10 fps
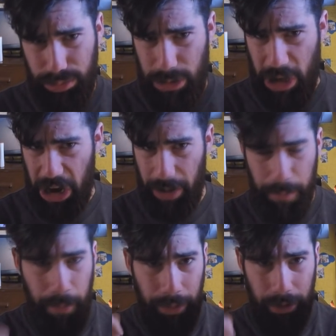Viera.
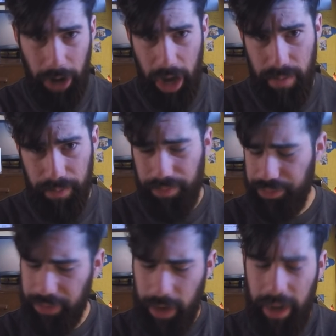¿Ok?
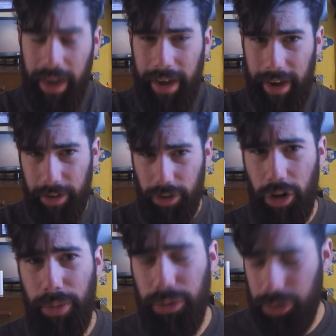Eso es
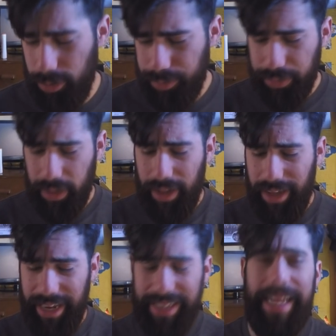otro punto.
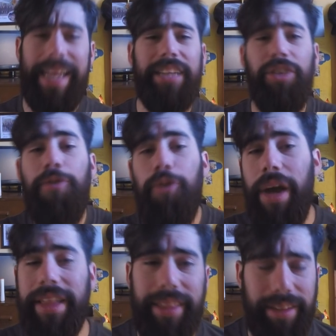El acceso es que son
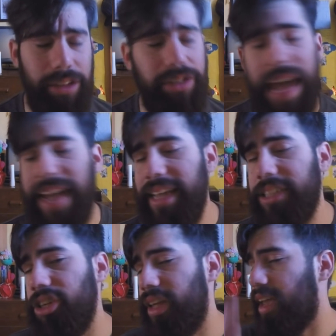fuertes, o sea, el
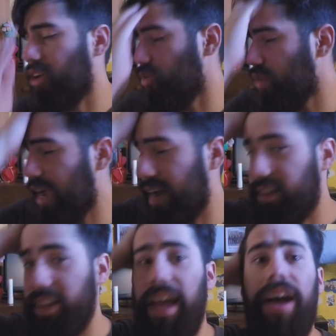hecho de que con una
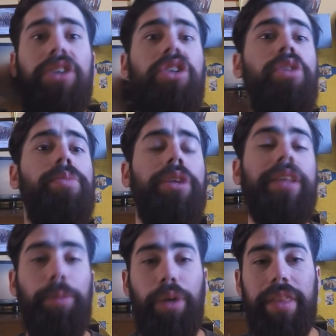carta te hagan combo y
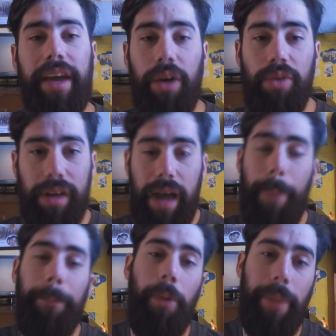te pueden dejar un
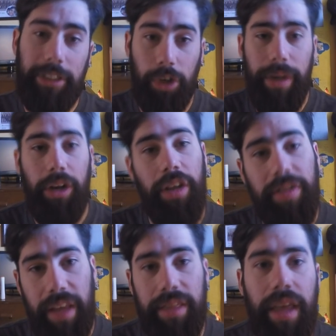campo más o menos
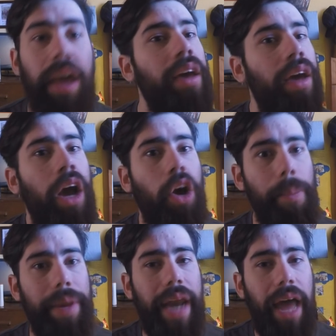decente,
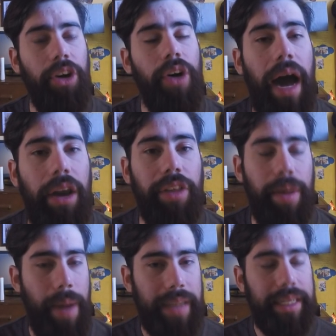combinado a lo
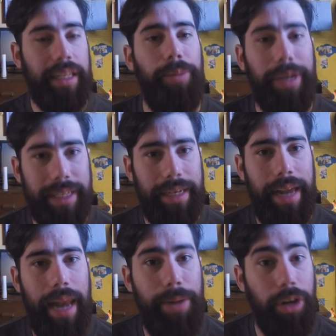demás que te puede salir
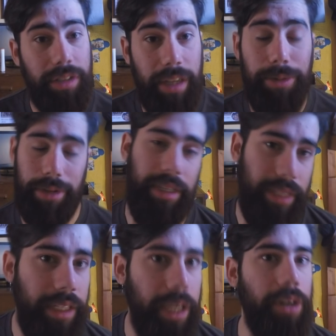en la mano, sí, porque
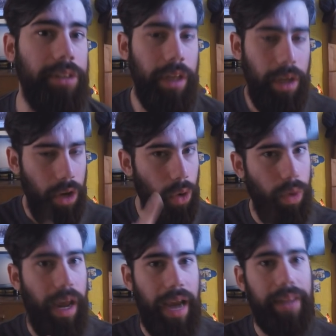sí, chicos,
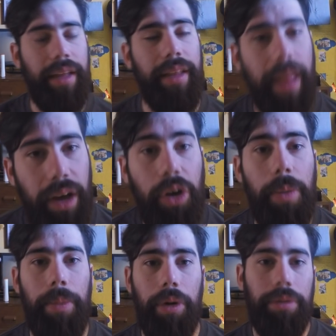una carta de da
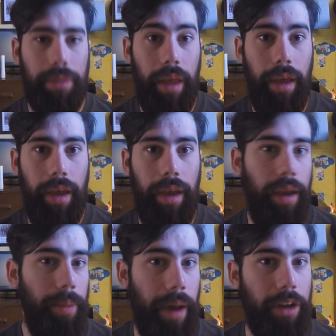combo
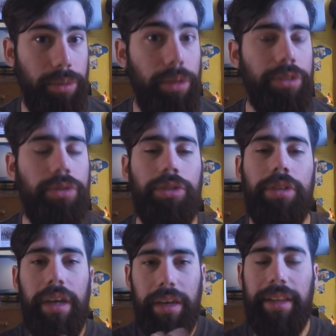de varios
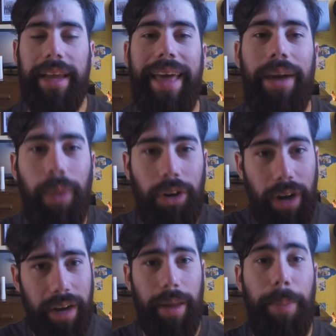monstruos y te quedan
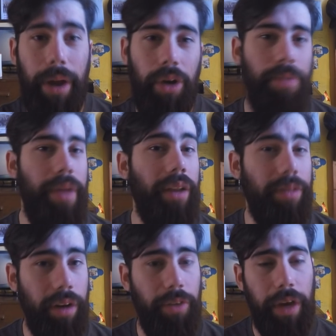cuatro cartas para combiar.
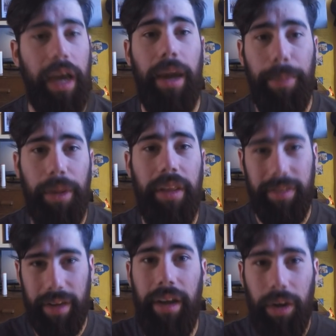Significa que
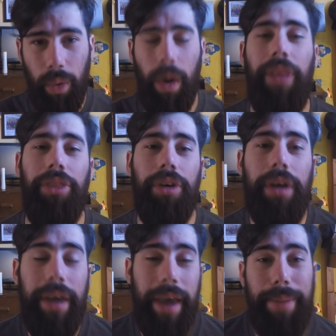puedes seguir jugando
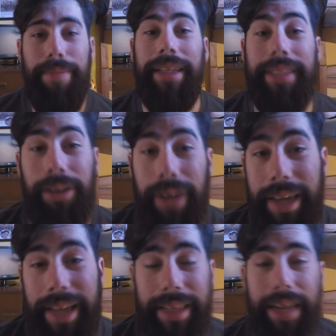en base a lo
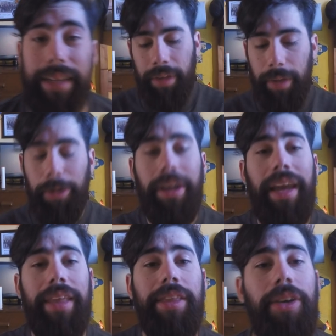que ya tienes. ¿Y por
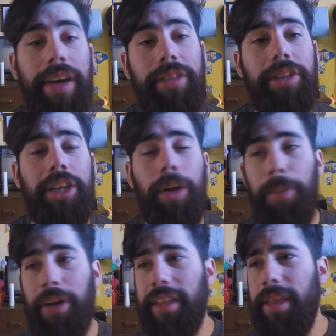qué les digo esto,
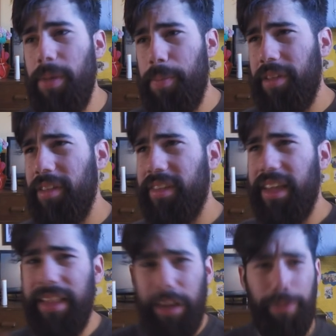chicos? Porque estamos en
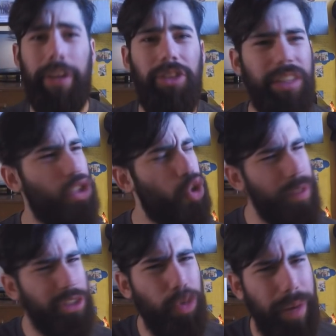presencia de tres factores
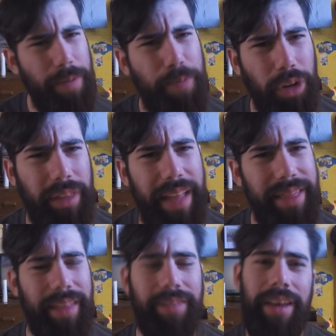súper, súper
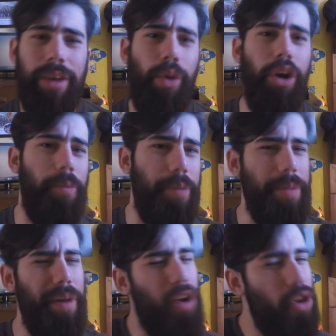importantes. Bueno, el
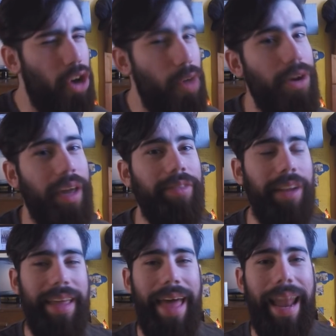primero no porque
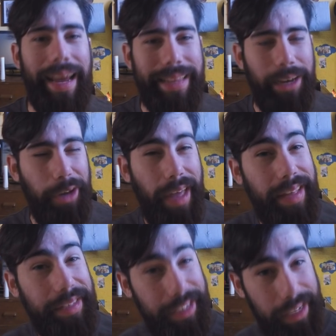eso le da a la categoría
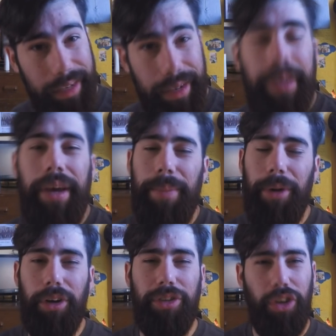de engine.
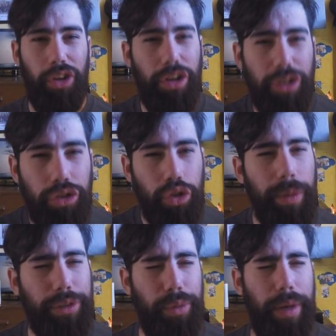Pero los otros dos son
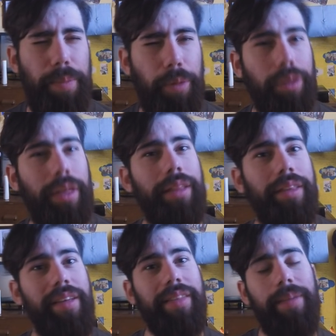súper, súper
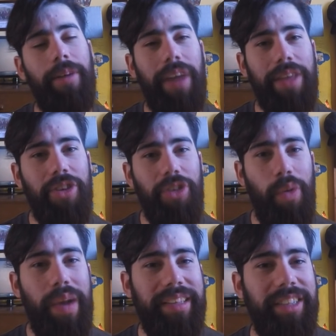importantes y estamos hablando de
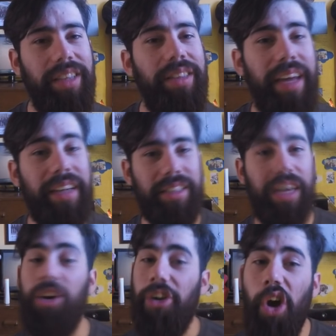un engine
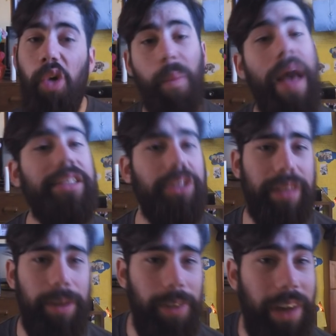tercero no un mazo,
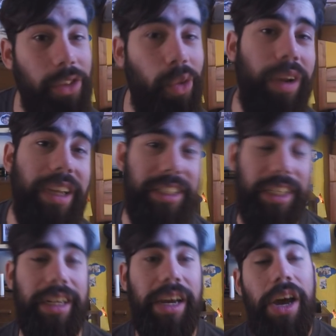estamos hablando de un
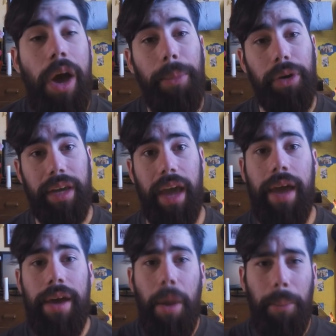engine. ¿Por
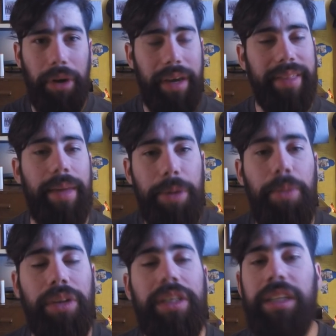qué? Porque este
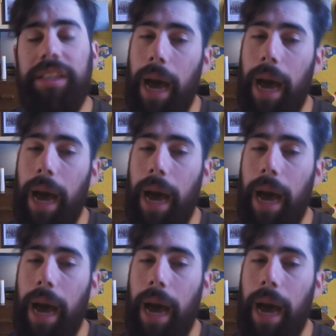mismo engine